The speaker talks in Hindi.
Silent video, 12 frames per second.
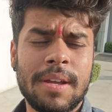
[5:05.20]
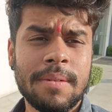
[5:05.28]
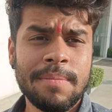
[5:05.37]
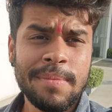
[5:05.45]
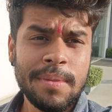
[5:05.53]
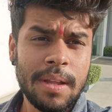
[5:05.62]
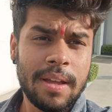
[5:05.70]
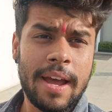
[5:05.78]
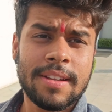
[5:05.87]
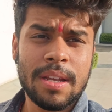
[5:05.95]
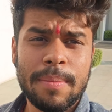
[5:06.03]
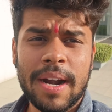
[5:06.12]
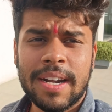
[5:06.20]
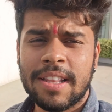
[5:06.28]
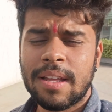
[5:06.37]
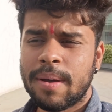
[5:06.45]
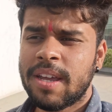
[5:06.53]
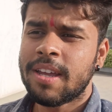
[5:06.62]
भी ऐसे बैठे
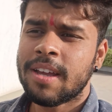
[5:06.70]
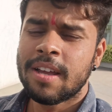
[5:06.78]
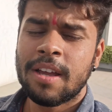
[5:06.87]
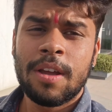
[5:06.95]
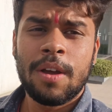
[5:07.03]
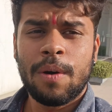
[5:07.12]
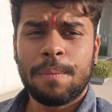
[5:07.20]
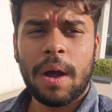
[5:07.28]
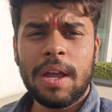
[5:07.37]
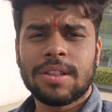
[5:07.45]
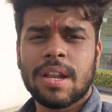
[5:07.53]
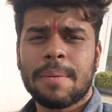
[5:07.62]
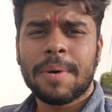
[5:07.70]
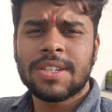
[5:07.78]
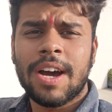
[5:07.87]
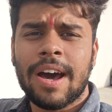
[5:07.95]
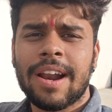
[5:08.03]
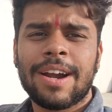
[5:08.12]
थे भाई भाई इतना मजा आ